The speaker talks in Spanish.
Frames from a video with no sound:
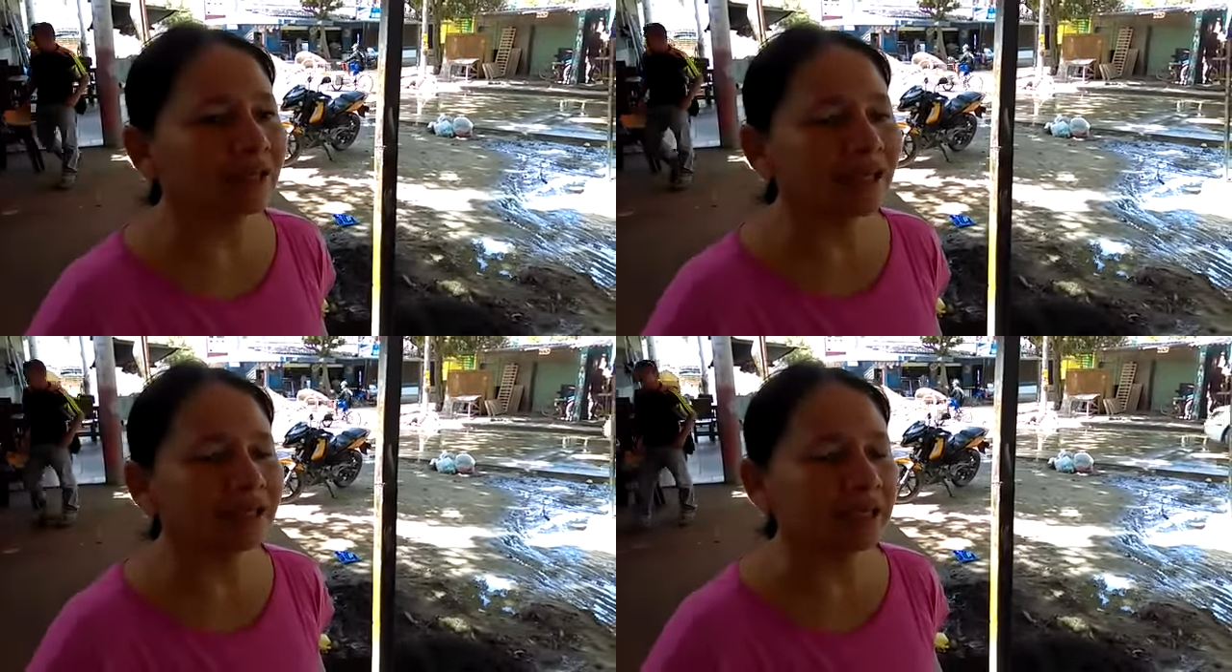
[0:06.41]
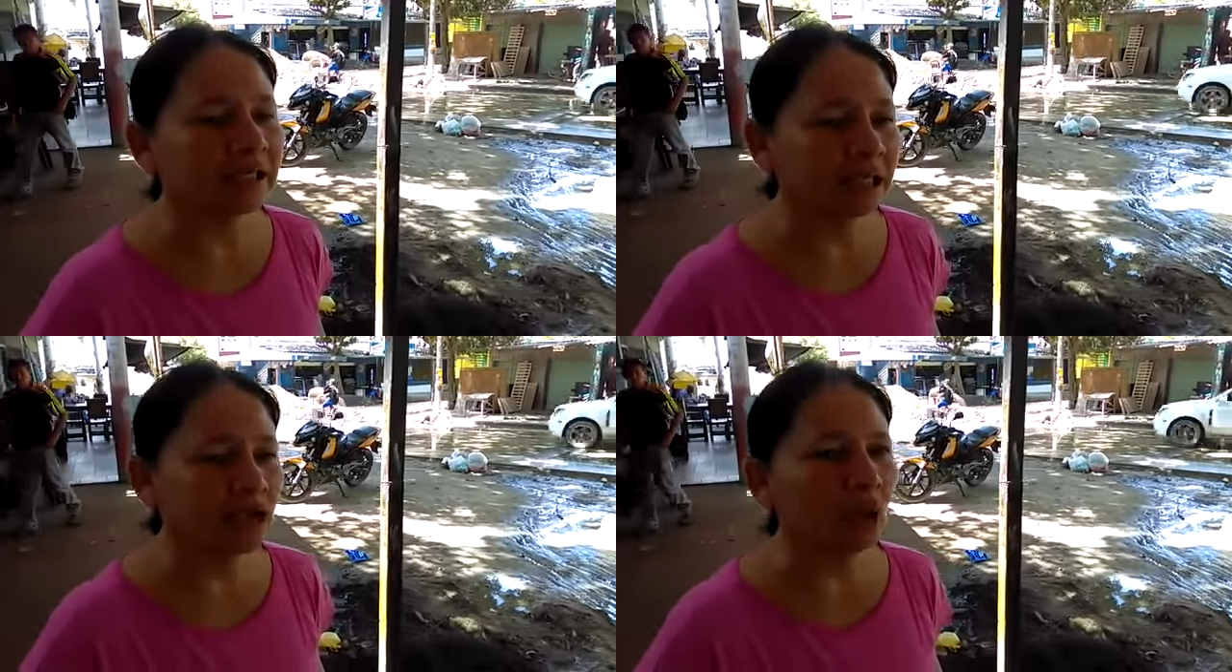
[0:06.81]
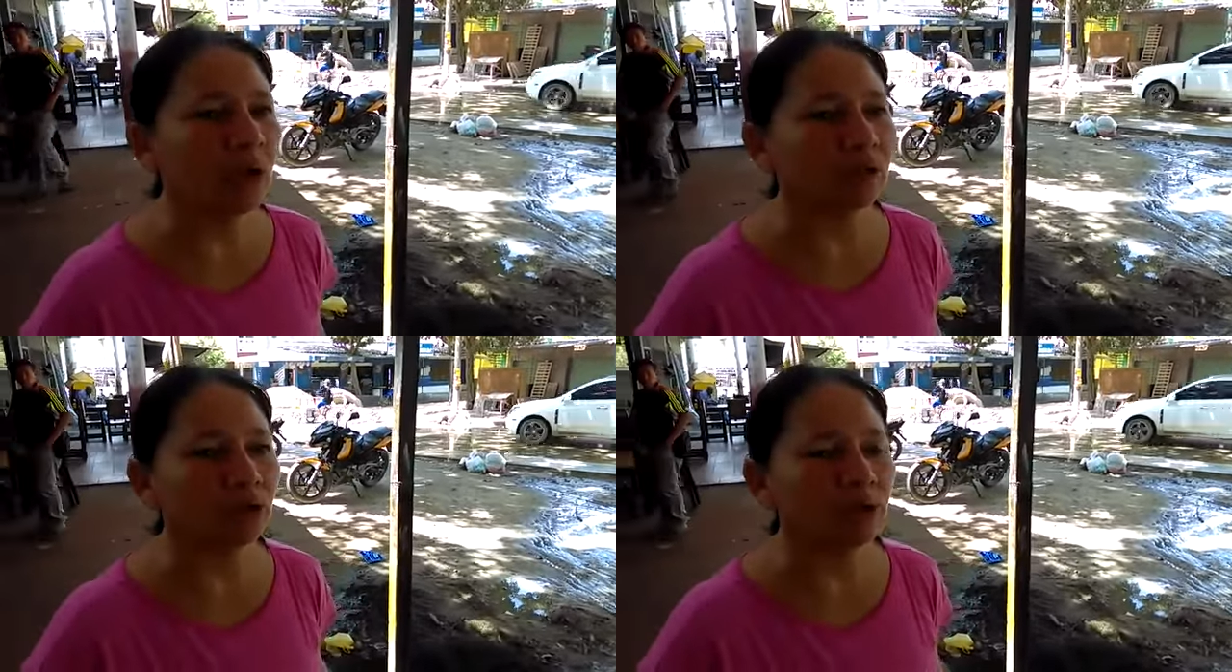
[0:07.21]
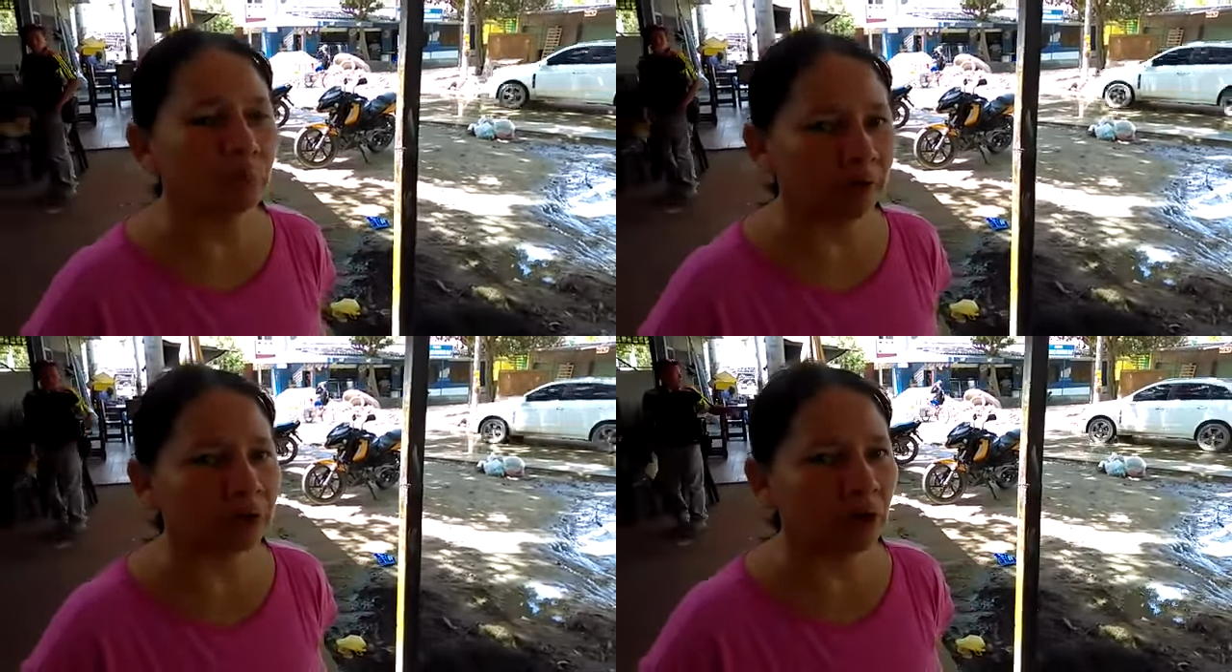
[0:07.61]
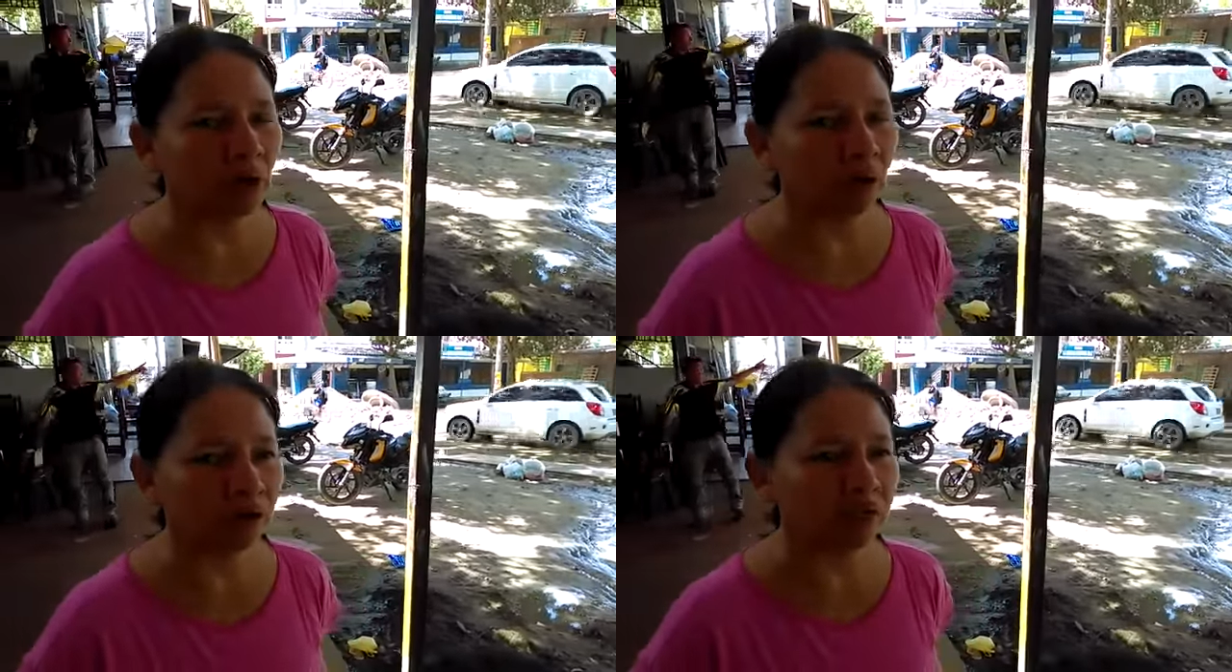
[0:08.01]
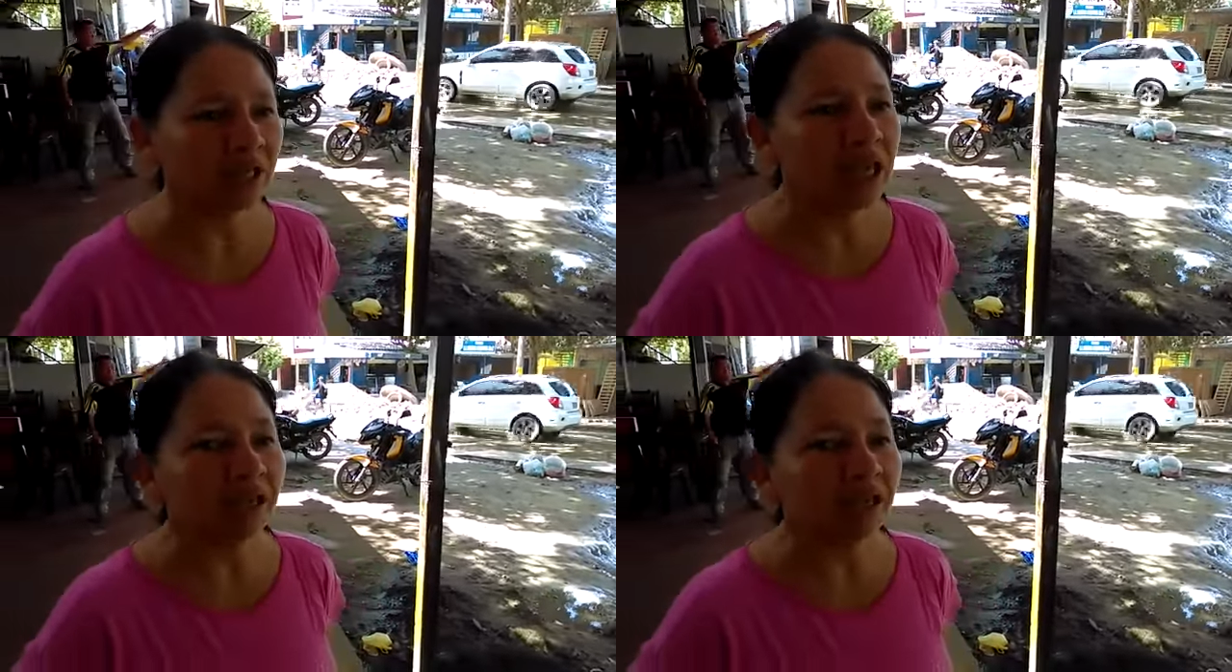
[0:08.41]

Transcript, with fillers: casa 3 y 4 del barrio Acolis.